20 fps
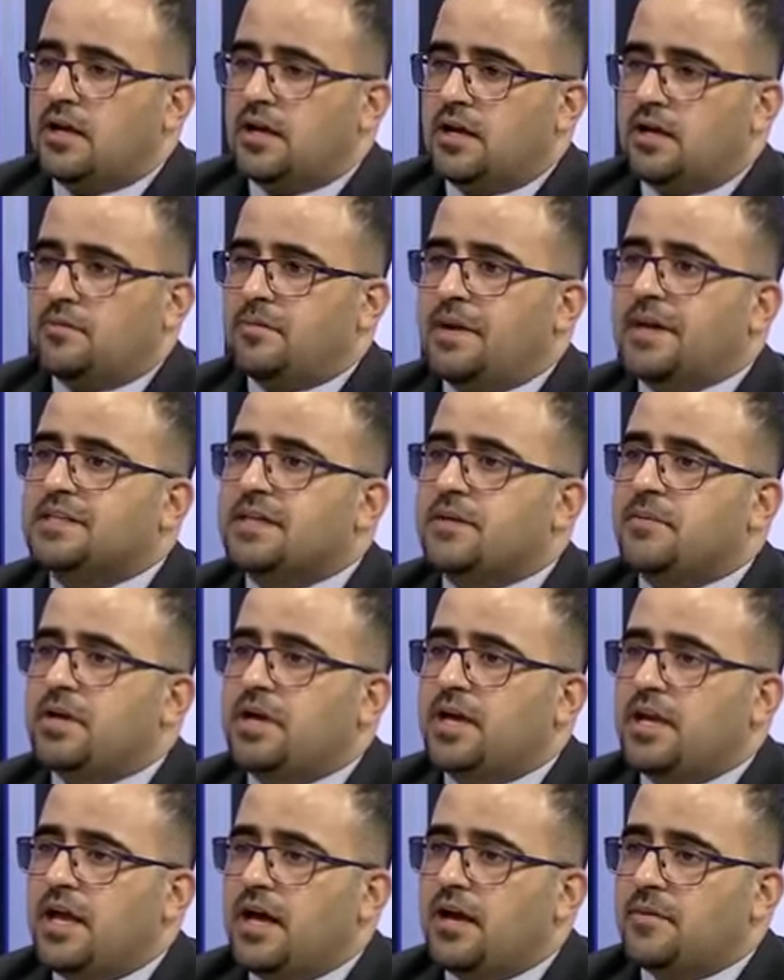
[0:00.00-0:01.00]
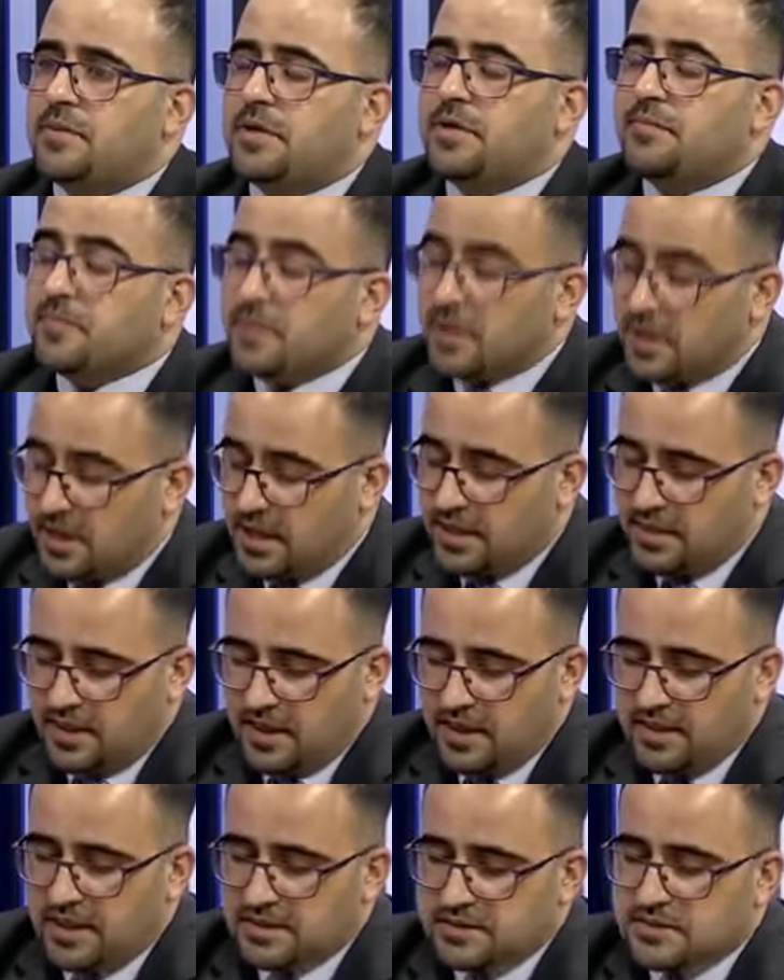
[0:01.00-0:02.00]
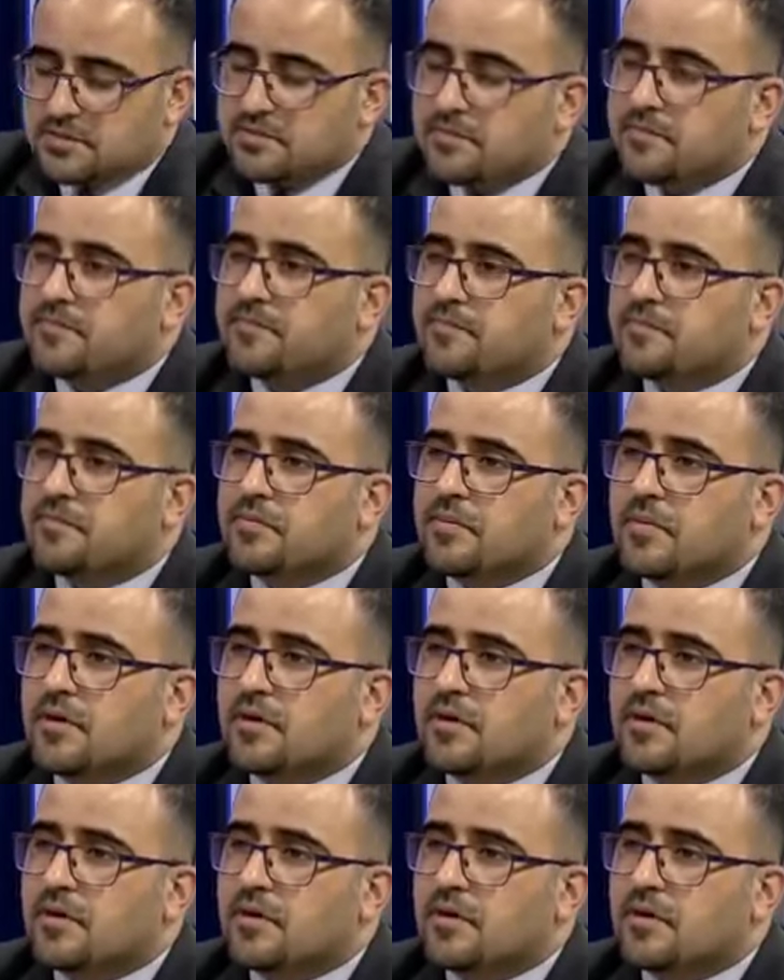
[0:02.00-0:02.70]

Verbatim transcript: وحتى غير الإعلامي دكتور يعني حضرتك الآن دكتور نعم.